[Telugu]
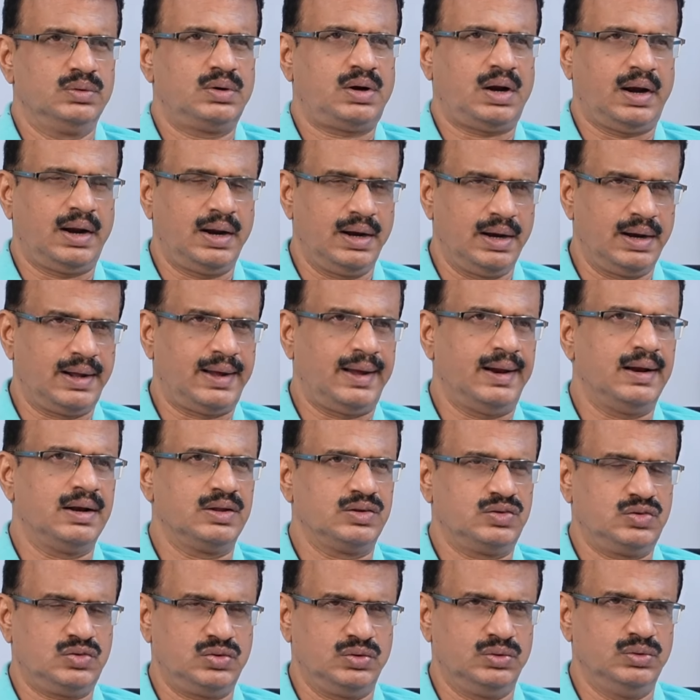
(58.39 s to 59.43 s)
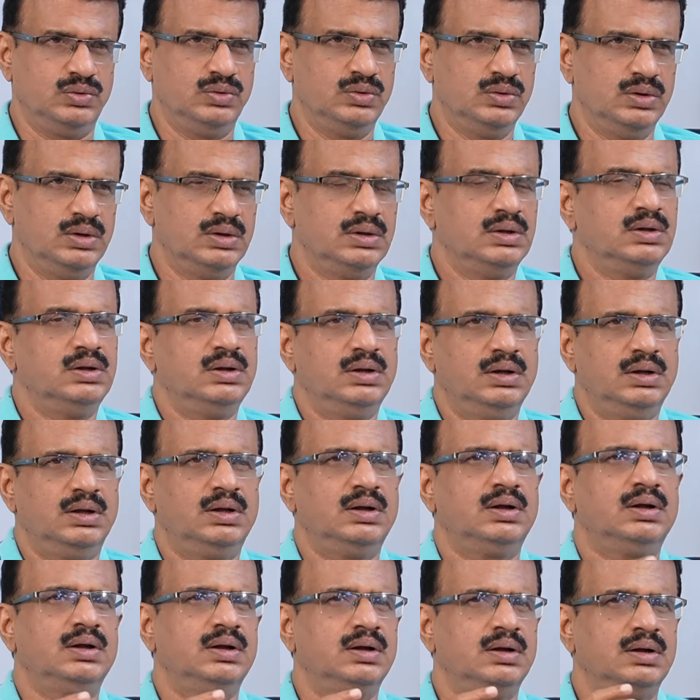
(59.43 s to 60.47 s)
ట్రయల్కి వెళ్ళచ్చు
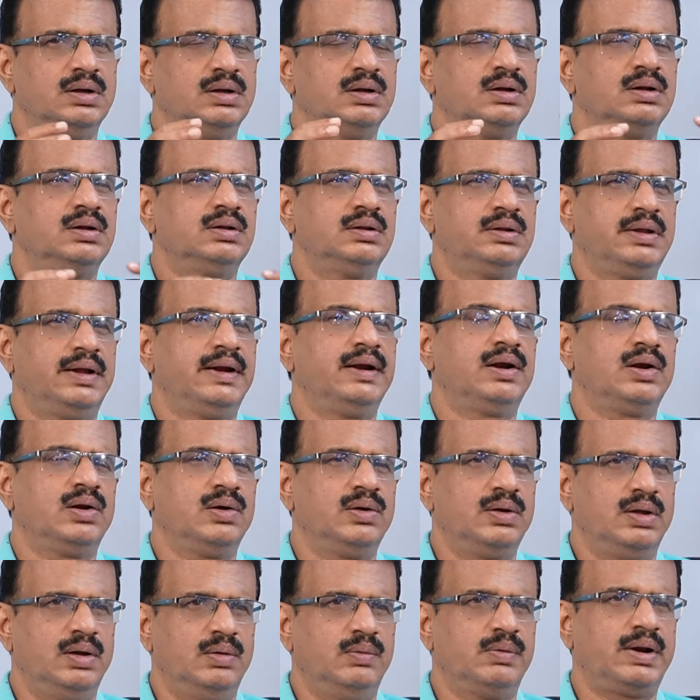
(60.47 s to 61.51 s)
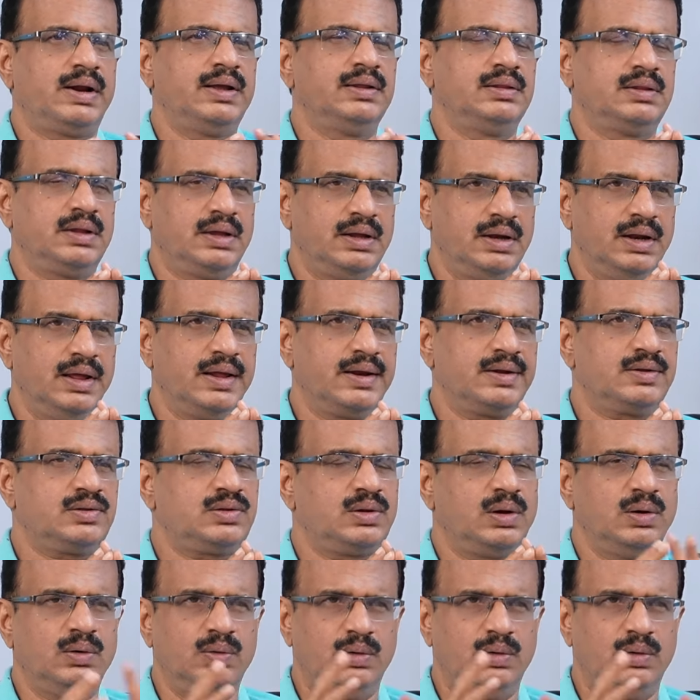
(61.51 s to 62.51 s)
దీంట్లో ఎవరైతే నేరస్తులో